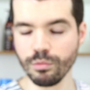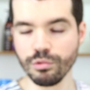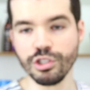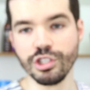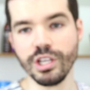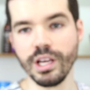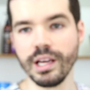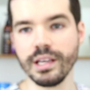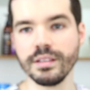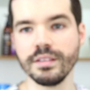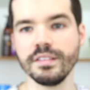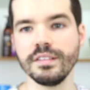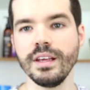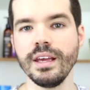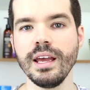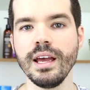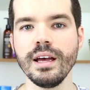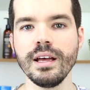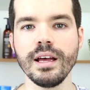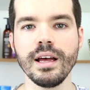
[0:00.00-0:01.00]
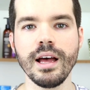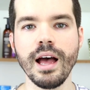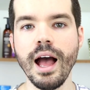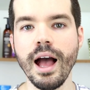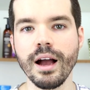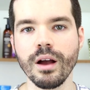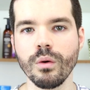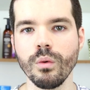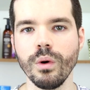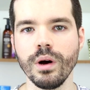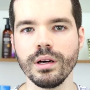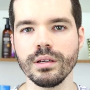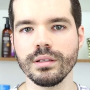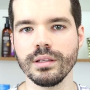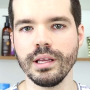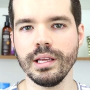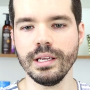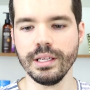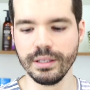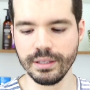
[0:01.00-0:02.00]
não chega a ser água.
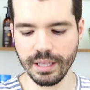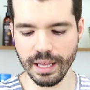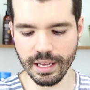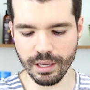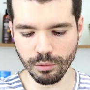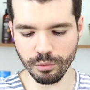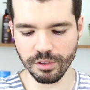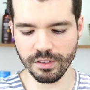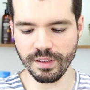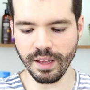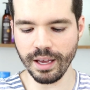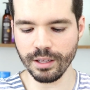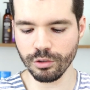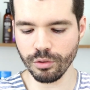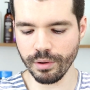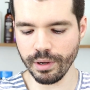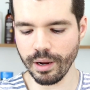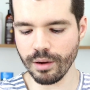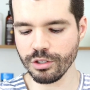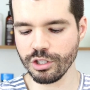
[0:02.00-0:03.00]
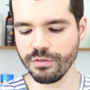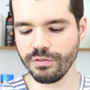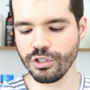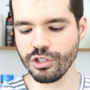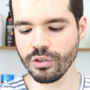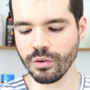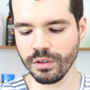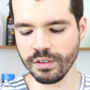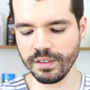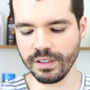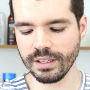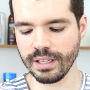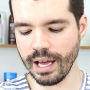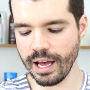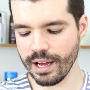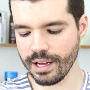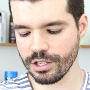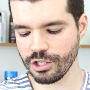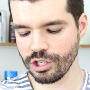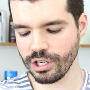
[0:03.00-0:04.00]
Ele tem um certo grau de
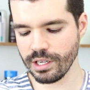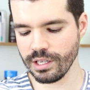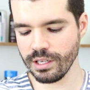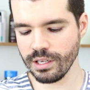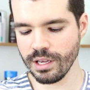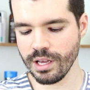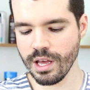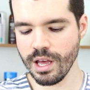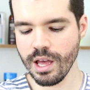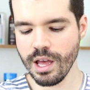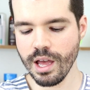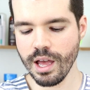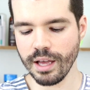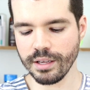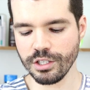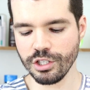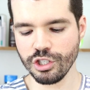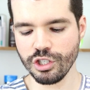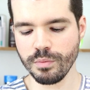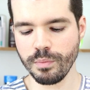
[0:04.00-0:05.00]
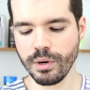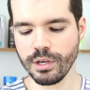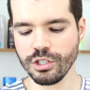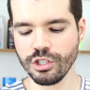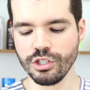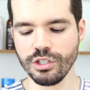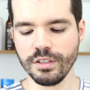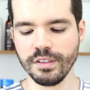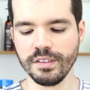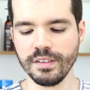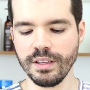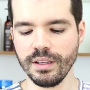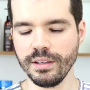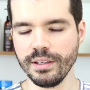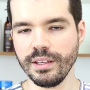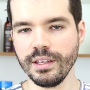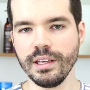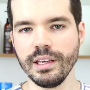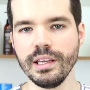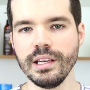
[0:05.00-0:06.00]
viscosidade aí. A gente pode dizer
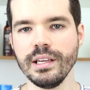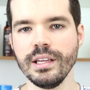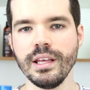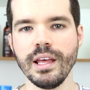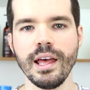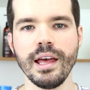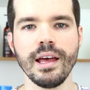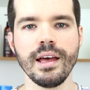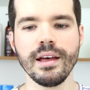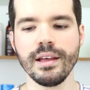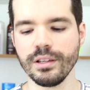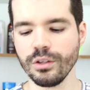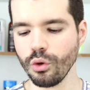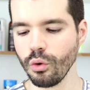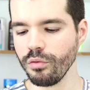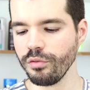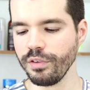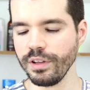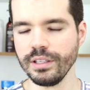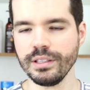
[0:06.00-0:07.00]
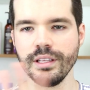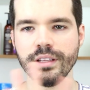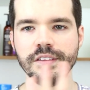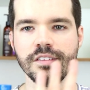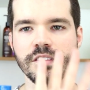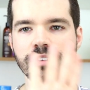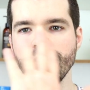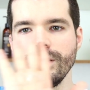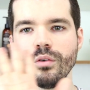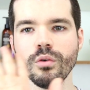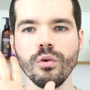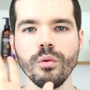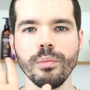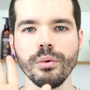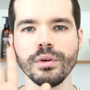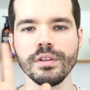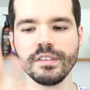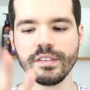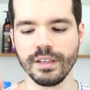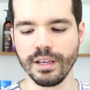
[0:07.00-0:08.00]
que ele é
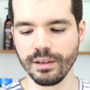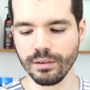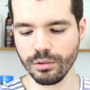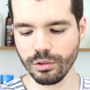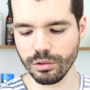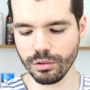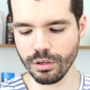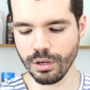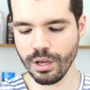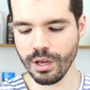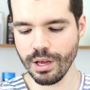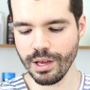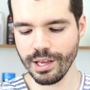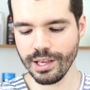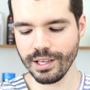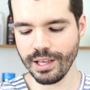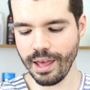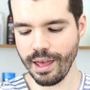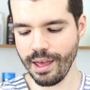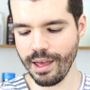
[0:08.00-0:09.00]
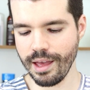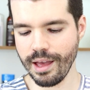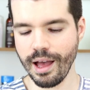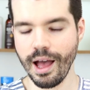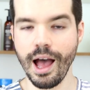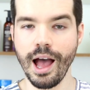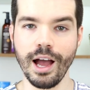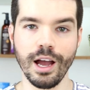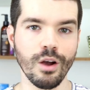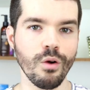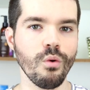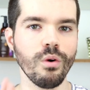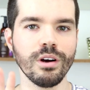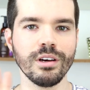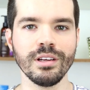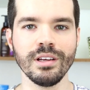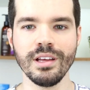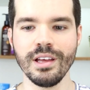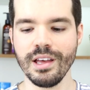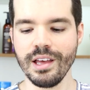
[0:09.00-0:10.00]
95% é,
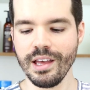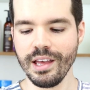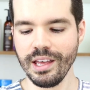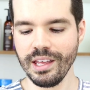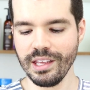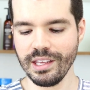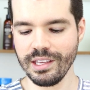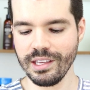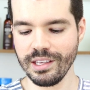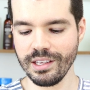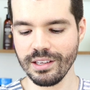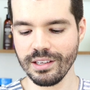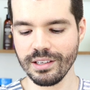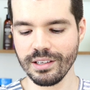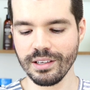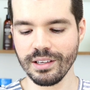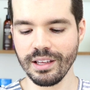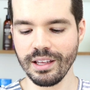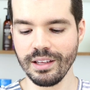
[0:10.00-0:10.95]
água e